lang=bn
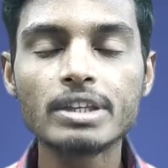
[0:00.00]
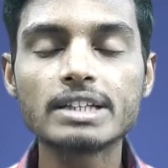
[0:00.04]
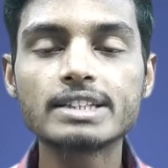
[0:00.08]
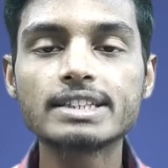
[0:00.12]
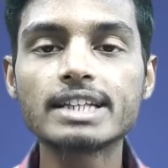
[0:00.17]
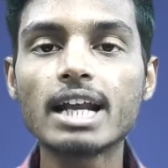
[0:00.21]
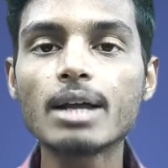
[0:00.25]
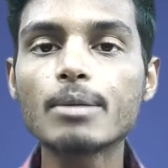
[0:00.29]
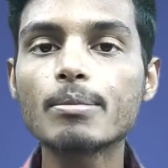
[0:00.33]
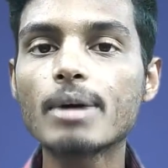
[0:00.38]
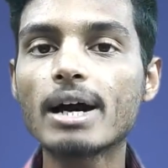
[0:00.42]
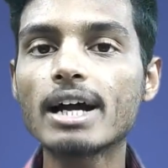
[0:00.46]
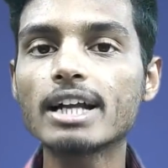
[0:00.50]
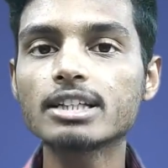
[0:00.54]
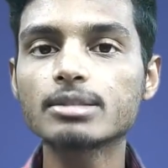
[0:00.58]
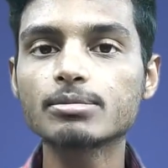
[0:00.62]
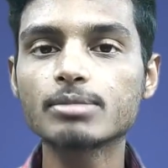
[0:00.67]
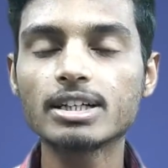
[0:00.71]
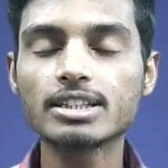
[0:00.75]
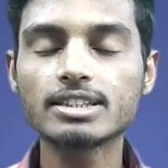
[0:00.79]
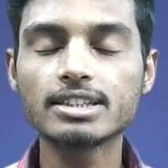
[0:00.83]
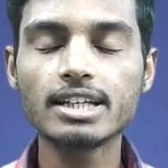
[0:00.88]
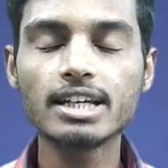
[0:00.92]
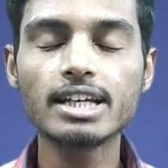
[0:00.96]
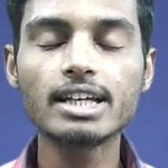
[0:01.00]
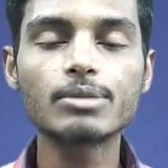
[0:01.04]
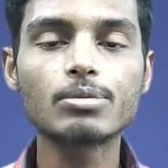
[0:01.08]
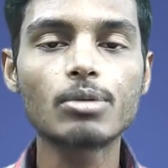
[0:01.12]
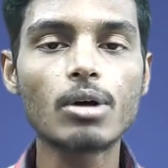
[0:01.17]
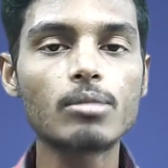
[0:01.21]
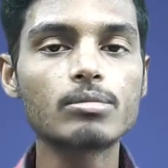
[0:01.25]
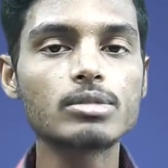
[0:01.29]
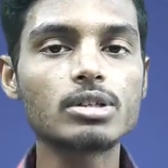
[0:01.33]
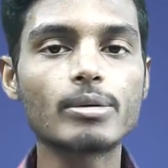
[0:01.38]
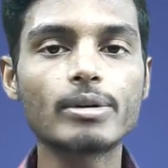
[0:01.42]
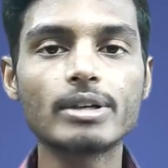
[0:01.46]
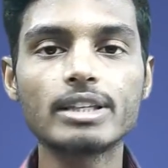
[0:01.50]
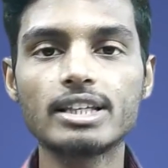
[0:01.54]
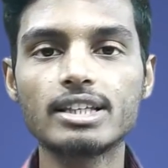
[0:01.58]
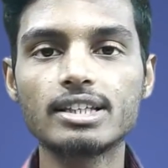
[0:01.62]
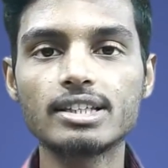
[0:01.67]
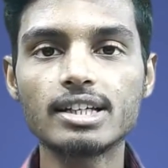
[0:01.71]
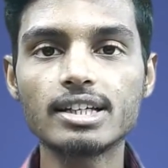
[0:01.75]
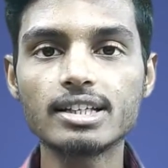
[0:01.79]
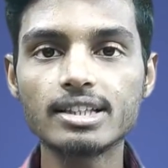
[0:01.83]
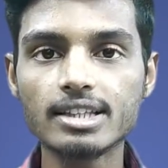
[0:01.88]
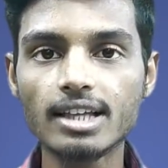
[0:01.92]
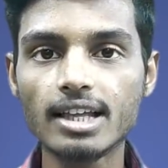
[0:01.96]
যারা মার্চ মাসে ফর্ম জমা
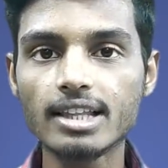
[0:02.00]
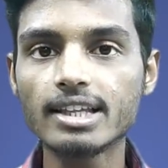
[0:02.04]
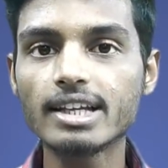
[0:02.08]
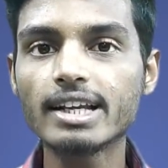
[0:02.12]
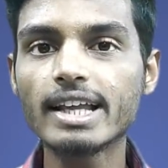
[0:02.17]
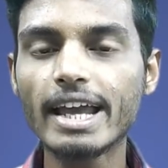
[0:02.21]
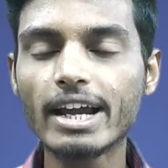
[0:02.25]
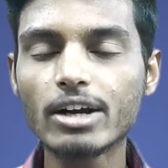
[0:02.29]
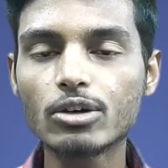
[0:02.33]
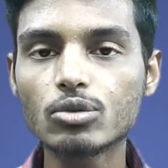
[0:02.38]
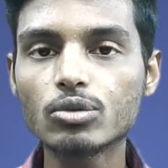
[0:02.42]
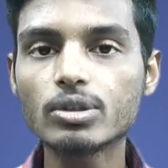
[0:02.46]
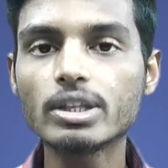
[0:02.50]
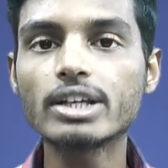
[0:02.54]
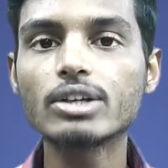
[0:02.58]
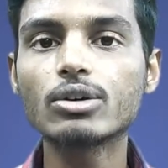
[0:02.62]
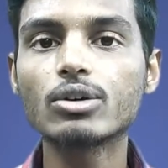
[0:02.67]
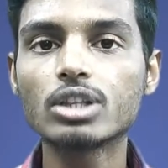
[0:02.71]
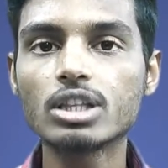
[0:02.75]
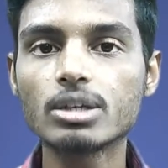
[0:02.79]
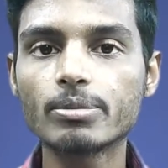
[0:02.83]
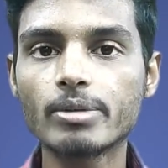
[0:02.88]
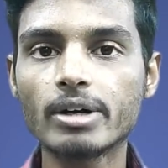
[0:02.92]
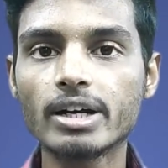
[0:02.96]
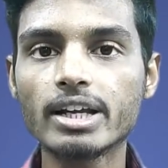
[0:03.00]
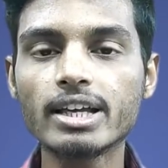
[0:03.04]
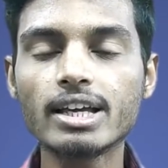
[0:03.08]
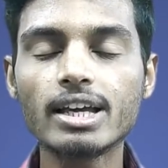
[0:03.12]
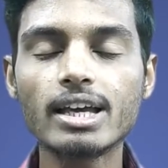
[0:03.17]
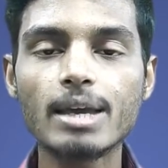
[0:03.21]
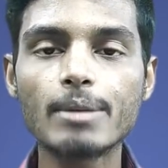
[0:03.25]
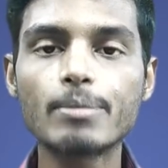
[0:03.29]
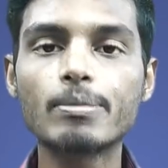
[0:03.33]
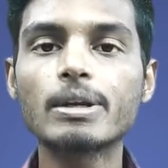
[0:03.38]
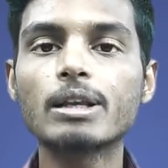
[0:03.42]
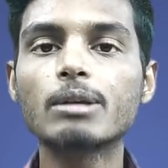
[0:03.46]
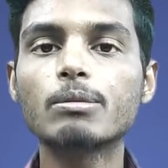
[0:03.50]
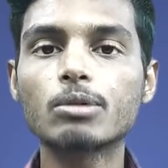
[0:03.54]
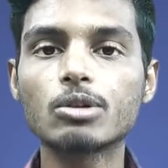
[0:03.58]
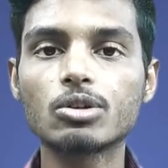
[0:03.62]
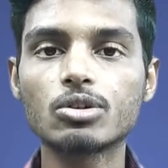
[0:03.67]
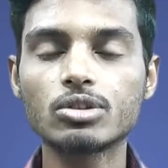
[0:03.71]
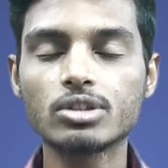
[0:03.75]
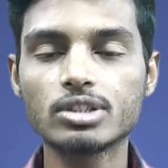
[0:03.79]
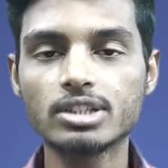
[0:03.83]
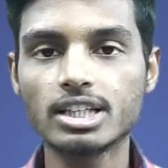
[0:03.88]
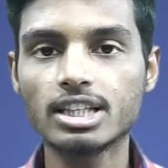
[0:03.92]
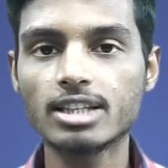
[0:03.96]
দিয়েছেন তাদের একটু দেরি হতে পারে এপ্রিল
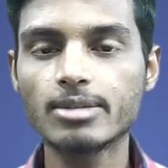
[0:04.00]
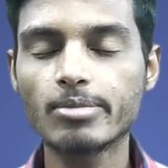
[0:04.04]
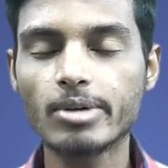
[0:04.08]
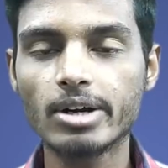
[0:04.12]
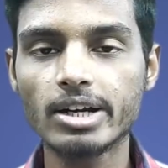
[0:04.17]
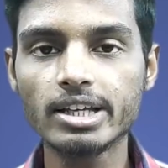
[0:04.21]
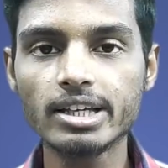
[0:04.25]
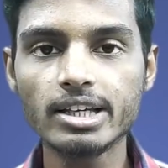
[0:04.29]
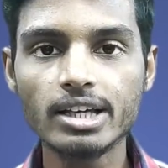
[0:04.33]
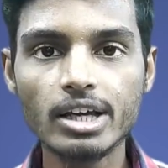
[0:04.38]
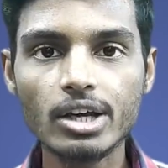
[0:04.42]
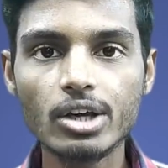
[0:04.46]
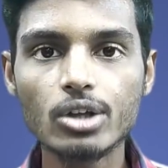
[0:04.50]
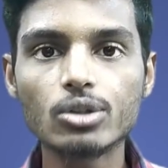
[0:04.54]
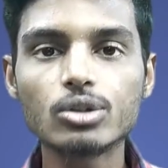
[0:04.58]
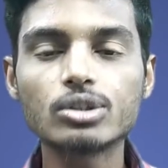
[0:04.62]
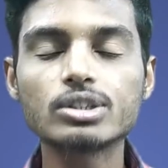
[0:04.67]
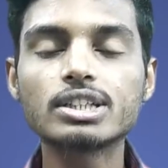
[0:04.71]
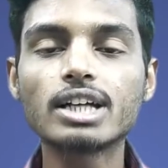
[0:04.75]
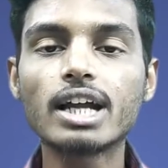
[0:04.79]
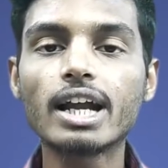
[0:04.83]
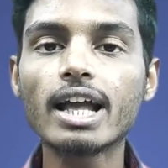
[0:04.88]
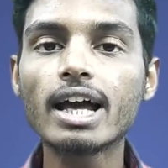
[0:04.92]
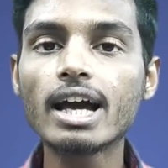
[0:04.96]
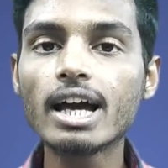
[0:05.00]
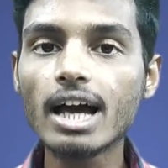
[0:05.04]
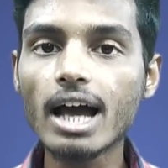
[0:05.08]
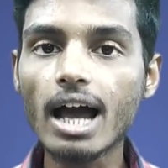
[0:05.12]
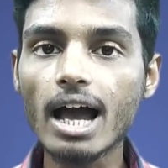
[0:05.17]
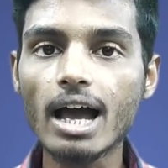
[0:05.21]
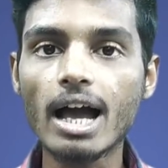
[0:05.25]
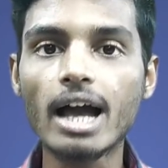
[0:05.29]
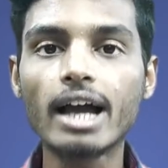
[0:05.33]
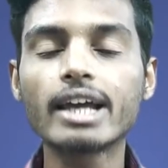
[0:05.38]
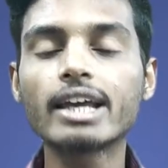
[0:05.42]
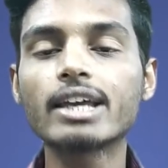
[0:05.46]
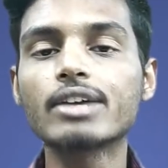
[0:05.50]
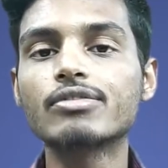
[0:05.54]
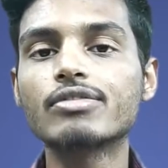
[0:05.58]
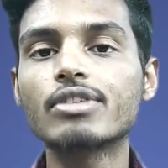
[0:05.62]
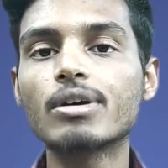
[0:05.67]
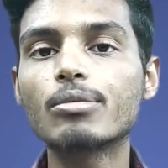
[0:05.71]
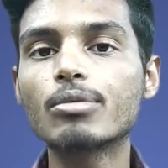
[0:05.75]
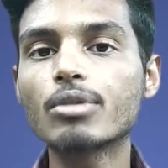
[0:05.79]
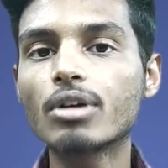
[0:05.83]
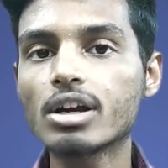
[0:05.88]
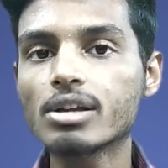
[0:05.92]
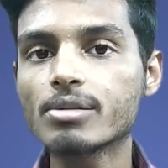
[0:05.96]
পর্যন্ত যেতে পারে তো যারা আগে
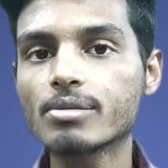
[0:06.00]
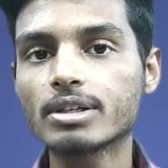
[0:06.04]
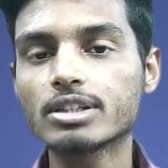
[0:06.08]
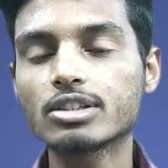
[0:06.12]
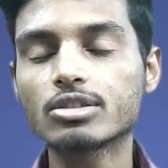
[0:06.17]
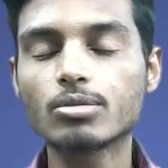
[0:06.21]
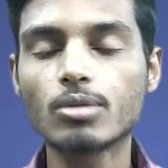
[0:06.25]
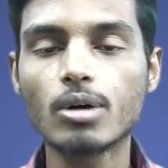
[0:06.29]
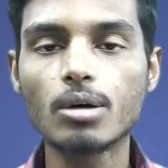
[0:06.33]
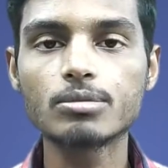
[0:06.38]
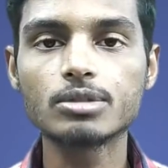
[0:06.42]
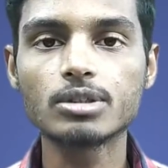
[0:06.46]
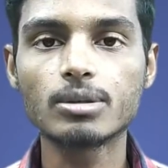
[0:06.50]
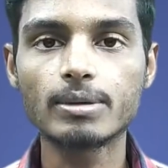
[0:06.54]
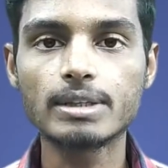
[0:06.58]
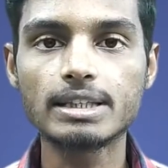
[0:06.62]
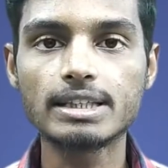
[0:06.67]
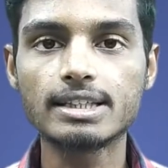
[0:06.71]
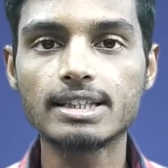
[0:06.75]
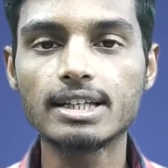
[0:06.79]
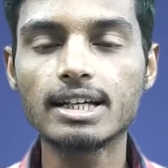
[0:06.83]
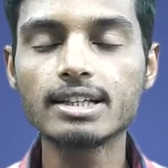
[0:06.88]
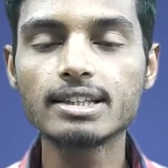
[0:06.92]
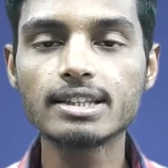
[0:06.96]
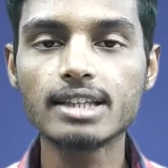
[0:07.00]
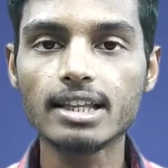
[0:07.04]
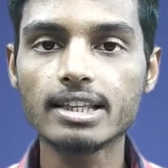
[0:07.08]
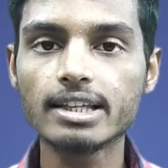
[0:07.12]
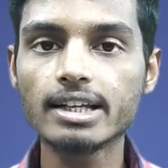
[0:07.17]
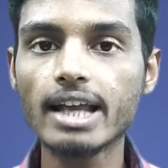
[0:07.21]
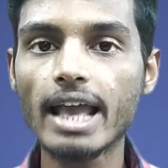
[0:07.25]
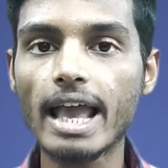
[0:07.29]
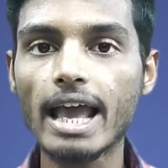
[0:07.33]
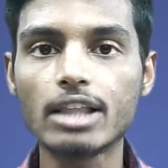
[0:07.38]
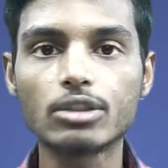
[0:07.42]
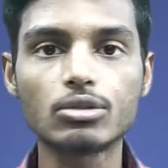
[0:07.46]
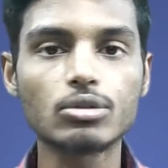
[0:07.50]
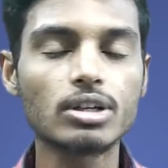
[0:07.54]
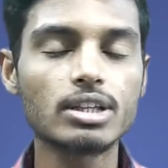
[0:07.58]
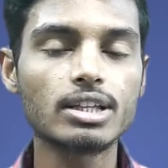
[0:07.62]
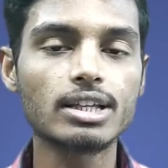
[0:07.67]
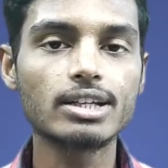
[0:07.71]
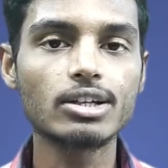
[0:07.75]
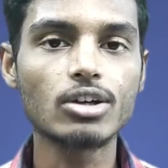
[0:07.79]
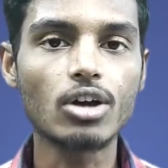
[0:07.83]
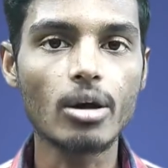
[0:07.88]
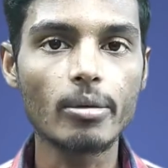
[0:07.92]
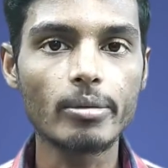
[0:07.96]
ফেব্রুয়ারি মাসে ফর্ম জমা দিয়েছিলেন তাদের এতটা
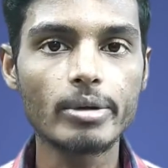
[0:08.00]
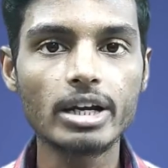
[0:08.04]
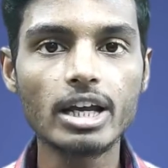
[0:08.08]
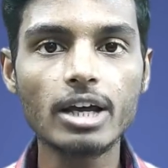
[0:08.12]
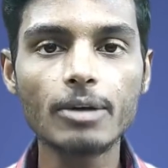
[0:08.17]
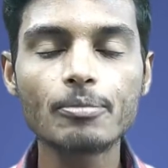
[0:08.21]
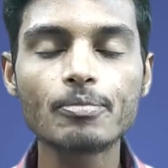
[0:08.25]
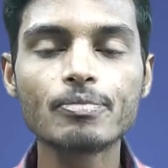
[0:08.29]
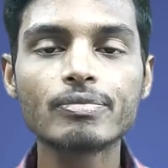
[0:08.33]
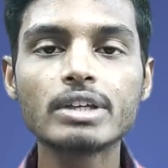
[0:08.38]
দেরি হবে না